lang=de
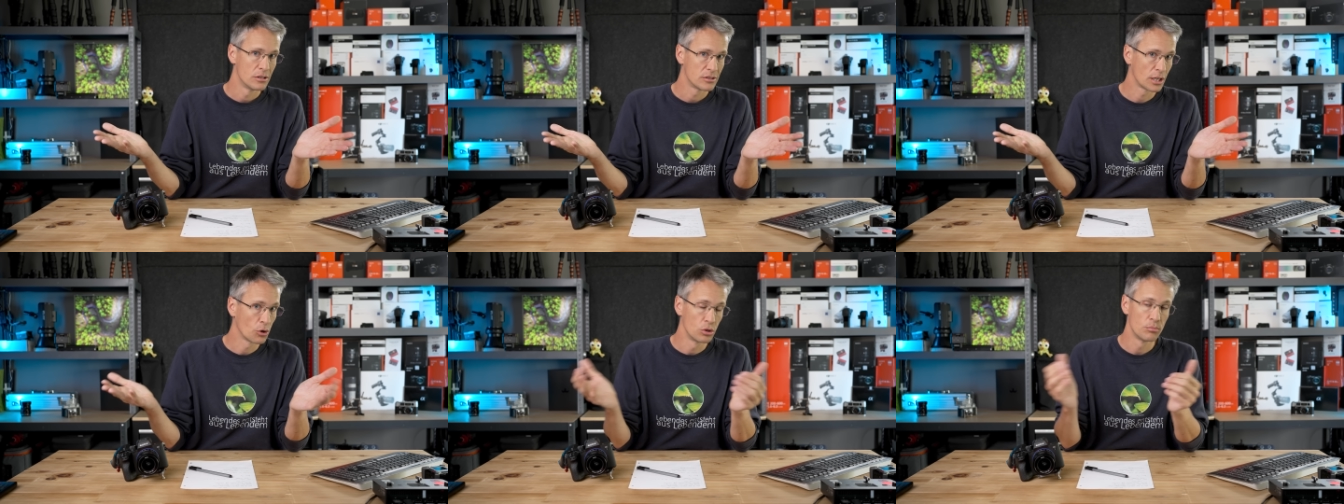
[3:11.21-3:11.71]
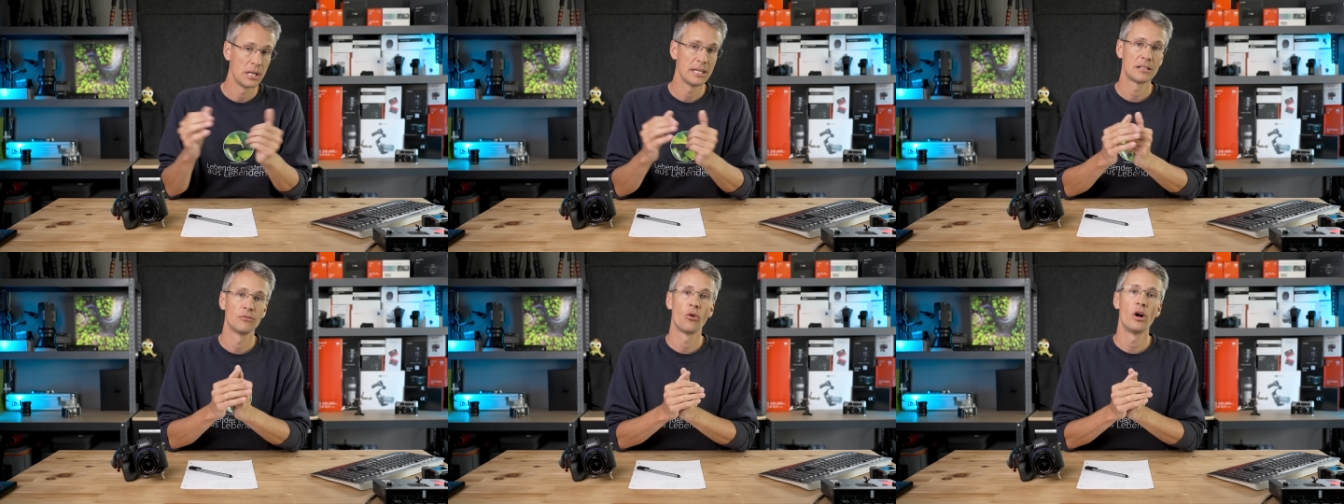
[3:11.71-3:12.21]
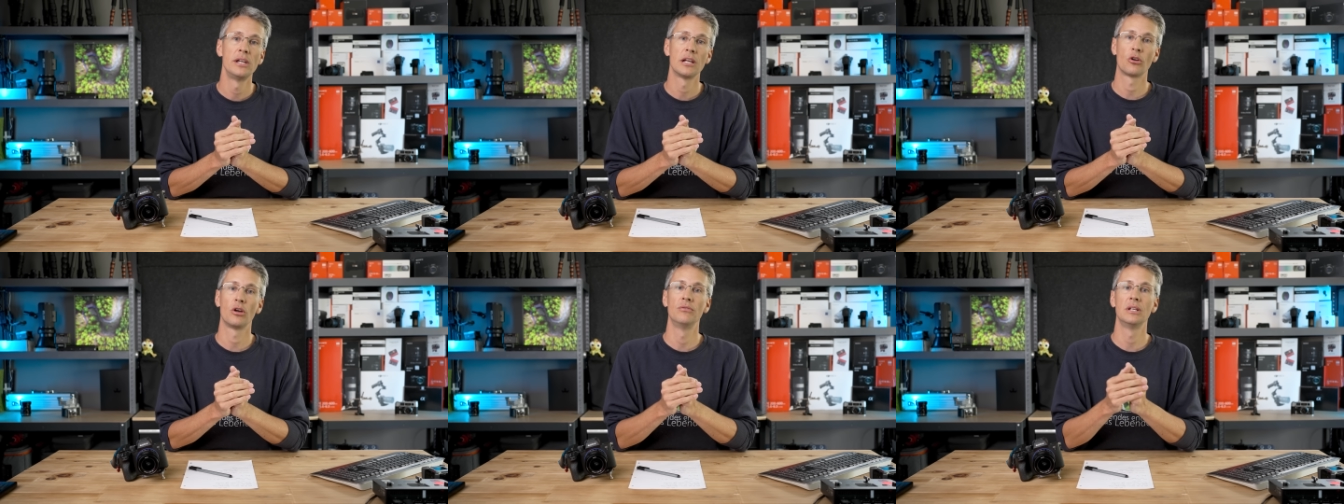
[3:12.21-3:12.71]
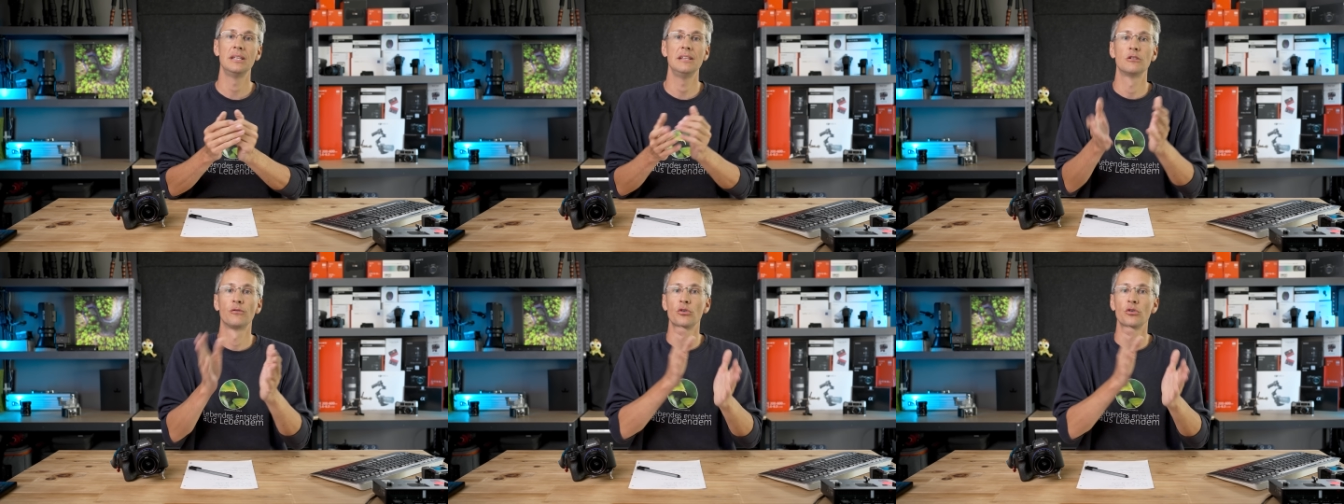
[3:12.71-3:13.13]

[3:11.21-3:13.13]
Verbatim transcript: Sekunden belichten wollen, dann können wir die ISO